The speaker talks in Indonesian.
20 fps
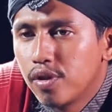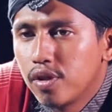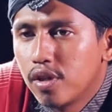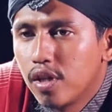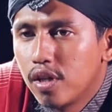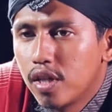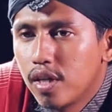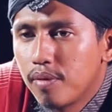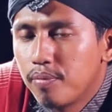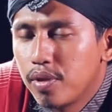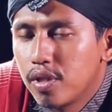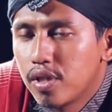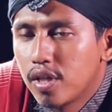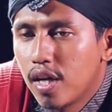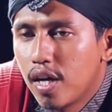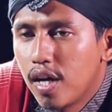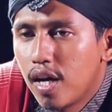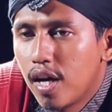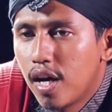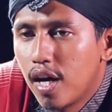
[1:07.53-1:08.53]
kita
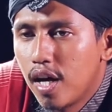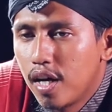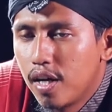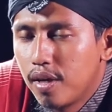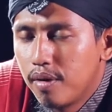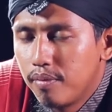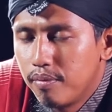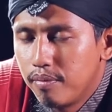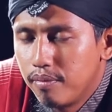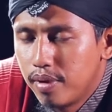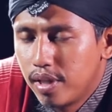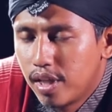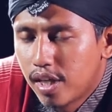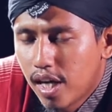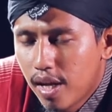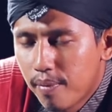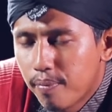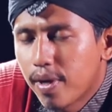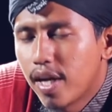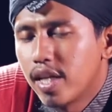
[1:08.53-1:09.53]
bisa
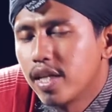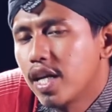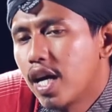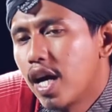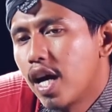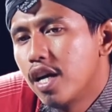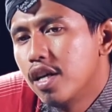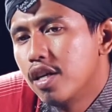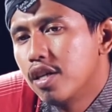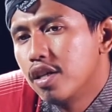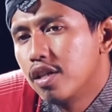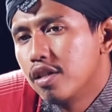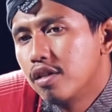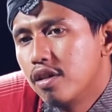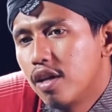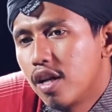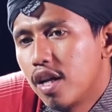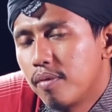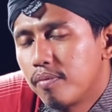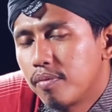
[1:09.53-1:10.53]
menerapkannya
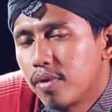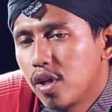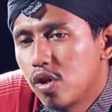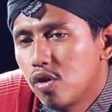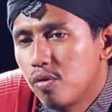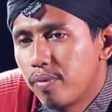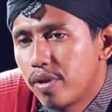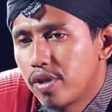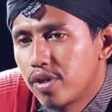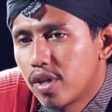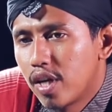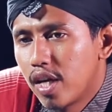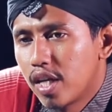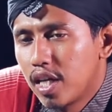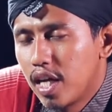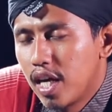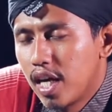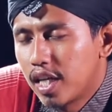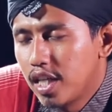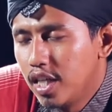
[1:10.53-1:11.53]
dalam kehidupan
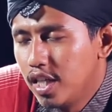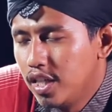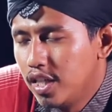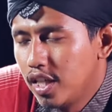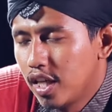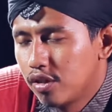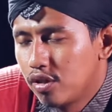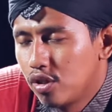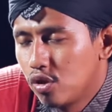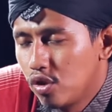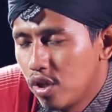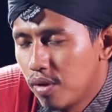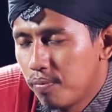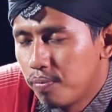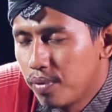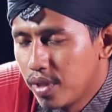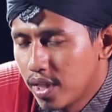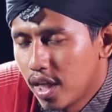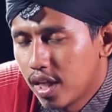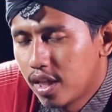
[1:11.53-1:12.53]
sehari-hari yang tentunya
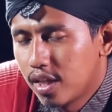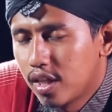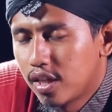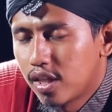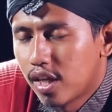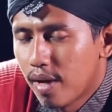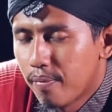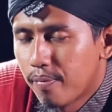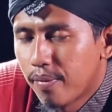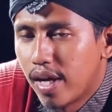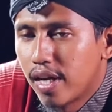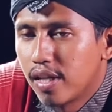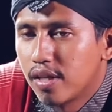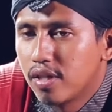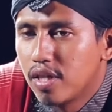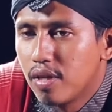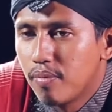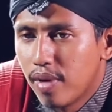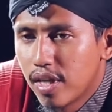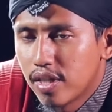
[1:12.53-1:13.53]
bisa kita
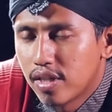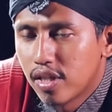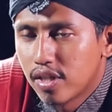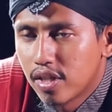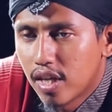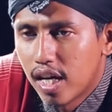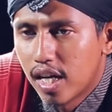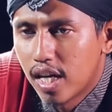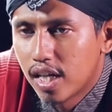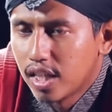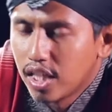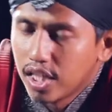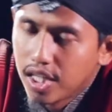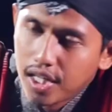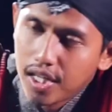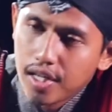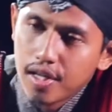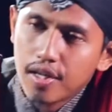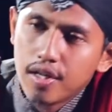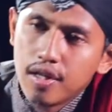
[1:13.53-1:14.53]
terapkan di masa sekarang
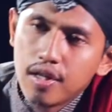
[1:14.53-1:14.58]
ini.